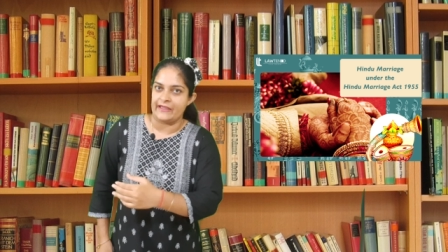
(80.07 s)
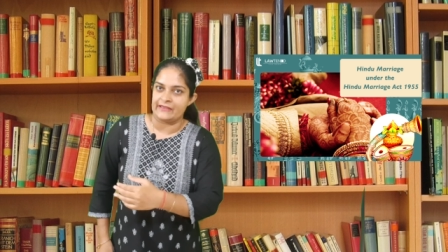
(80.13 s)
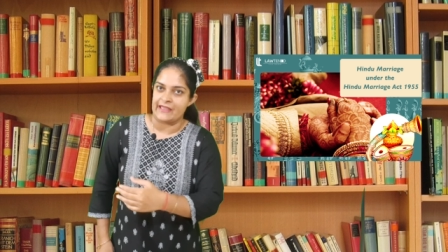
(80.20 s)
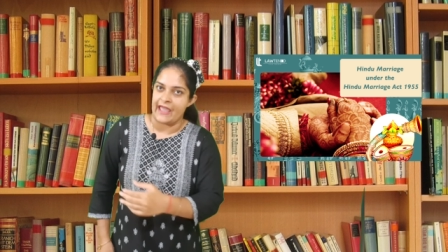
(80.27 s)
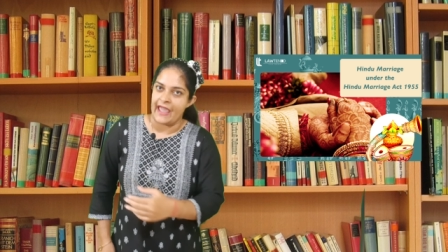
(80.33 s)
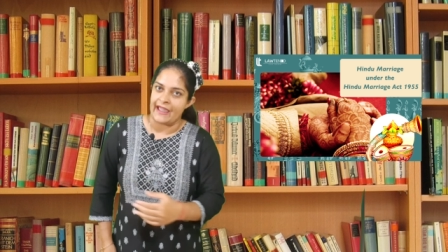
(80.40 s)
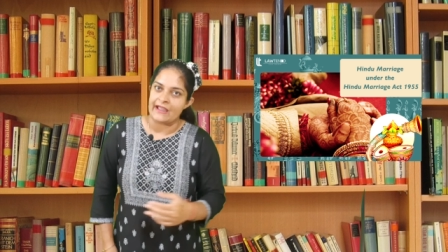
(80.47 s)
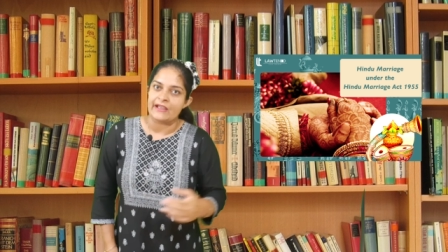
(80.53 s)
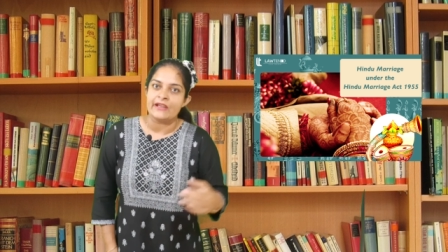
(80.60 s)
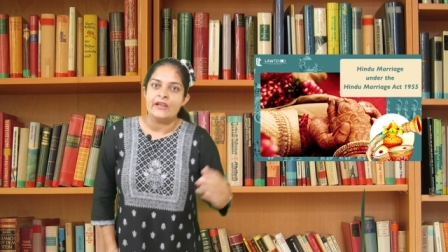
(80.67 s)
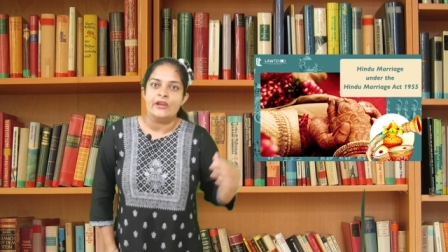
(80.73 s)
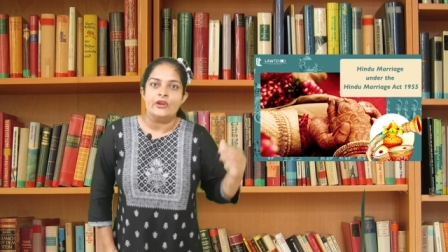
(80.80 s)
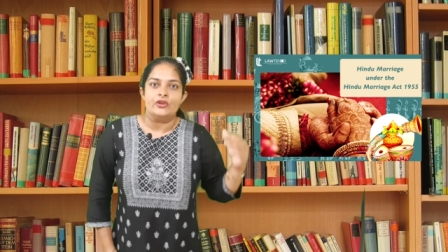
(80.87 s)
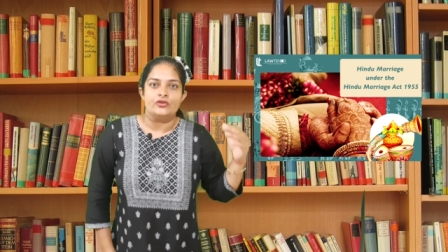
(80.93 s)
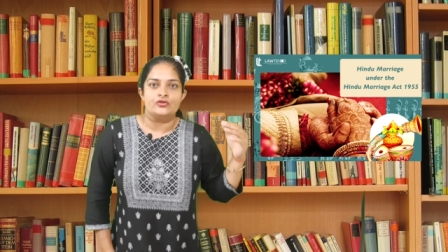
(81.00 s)
के तहत
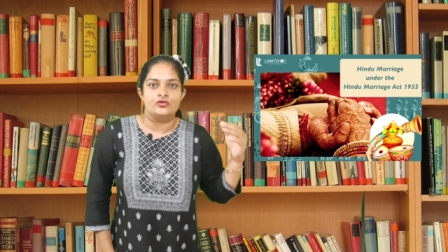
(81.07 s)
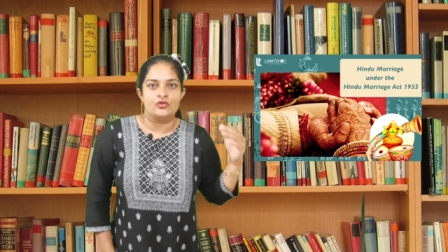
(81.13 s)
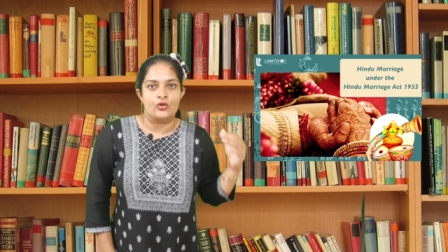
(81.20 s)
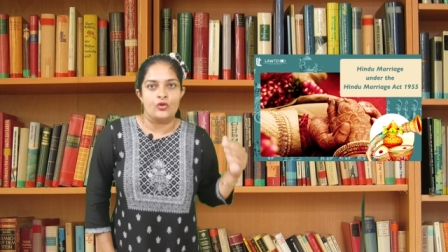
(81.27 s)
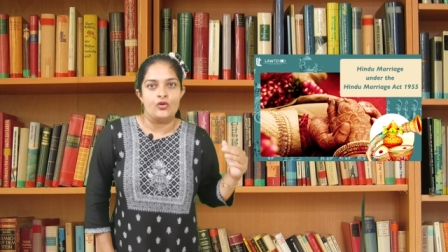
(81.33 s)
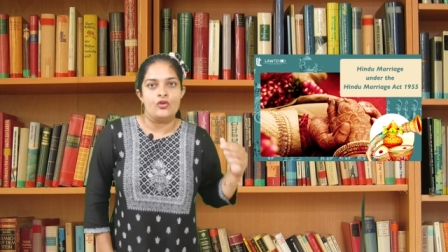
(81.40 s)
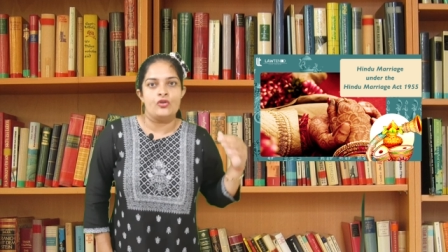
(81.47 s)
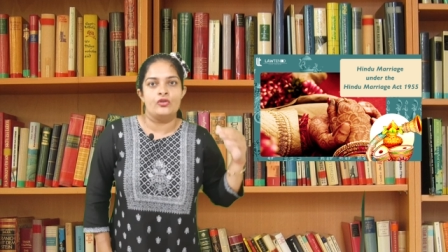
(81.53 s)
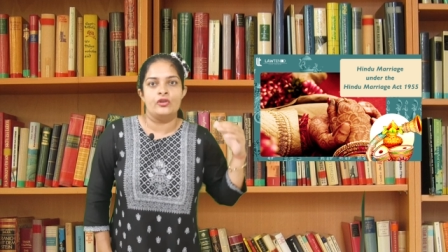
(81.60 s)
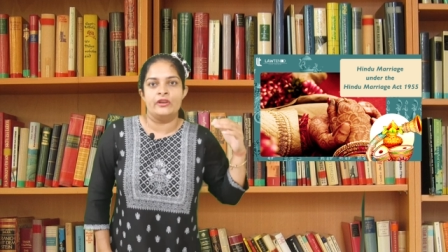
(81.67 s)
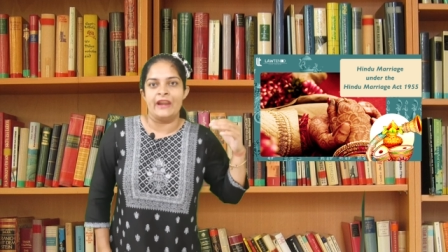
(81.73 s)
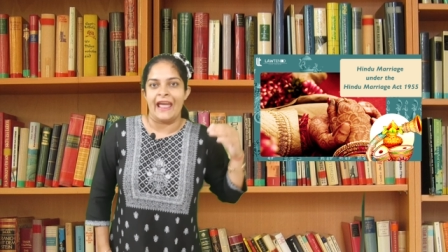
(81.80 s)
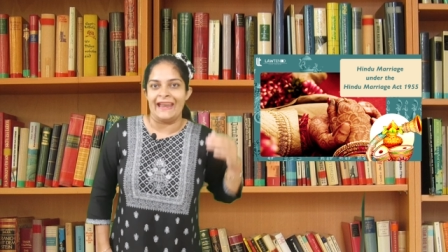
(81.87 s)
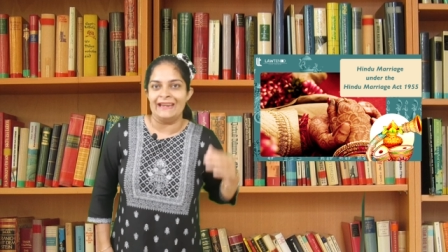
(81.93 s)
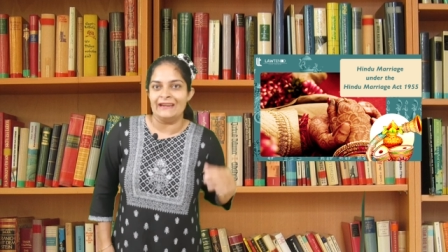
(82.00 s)
जो
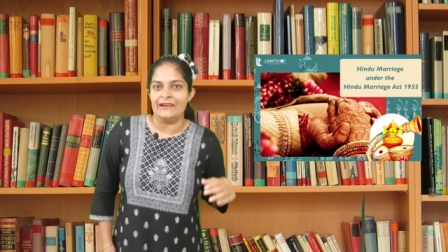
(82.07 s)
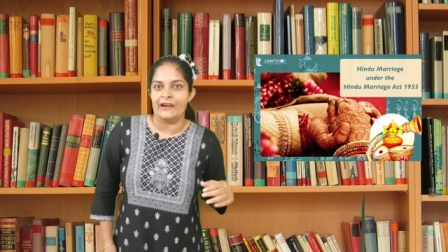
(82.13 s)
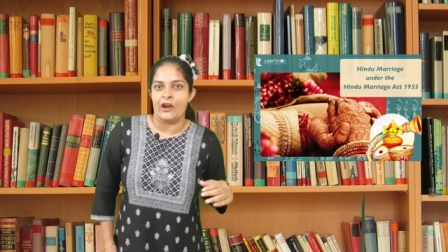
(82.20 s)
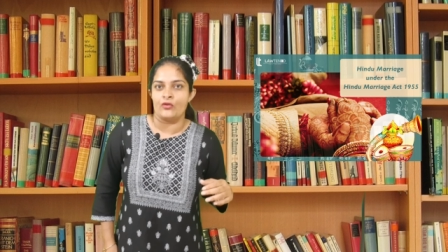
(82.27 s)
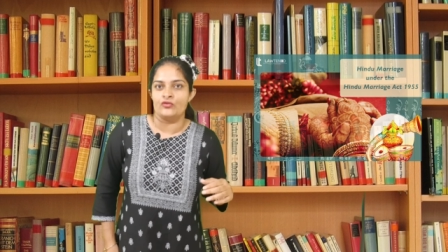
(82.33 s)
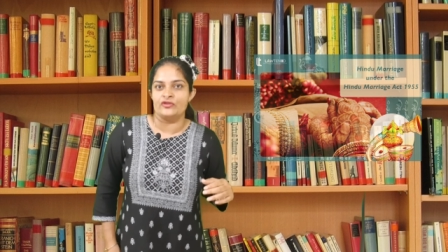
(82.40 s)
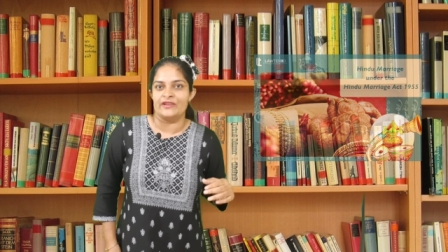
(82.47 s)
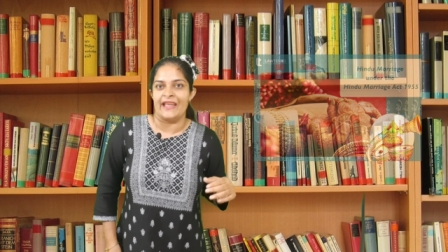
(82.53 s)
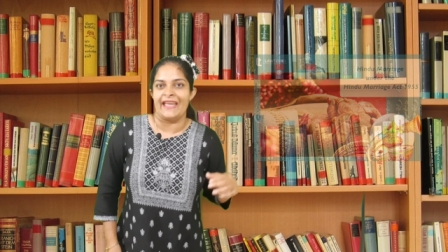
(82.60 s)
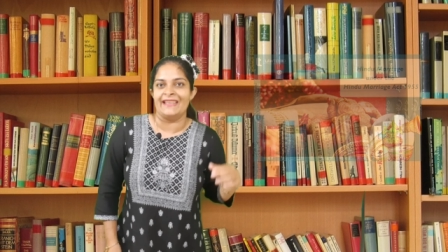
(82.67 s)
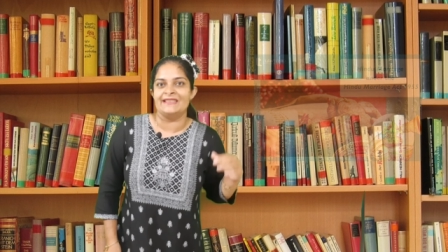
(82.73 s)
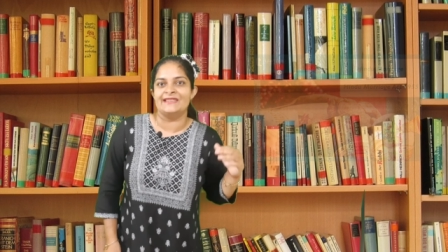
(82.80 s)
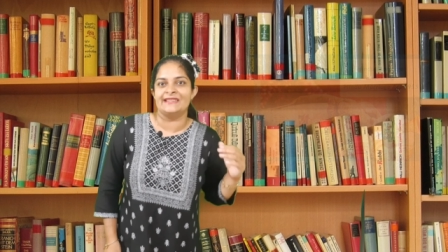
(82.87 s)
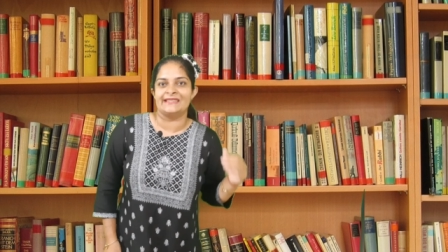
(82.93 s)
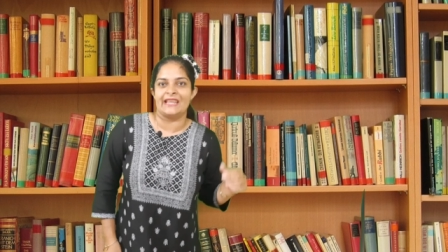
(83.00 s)
नाइन ग्राउंड्स
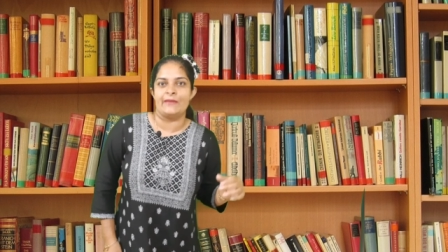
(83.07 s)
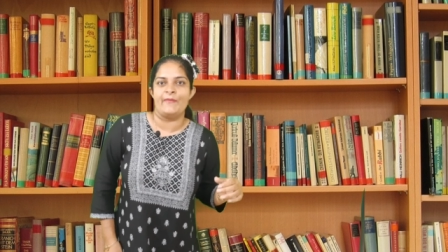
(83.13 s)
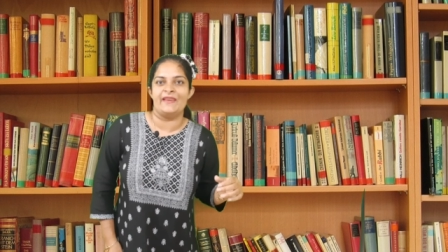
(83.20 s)
हैं जिसके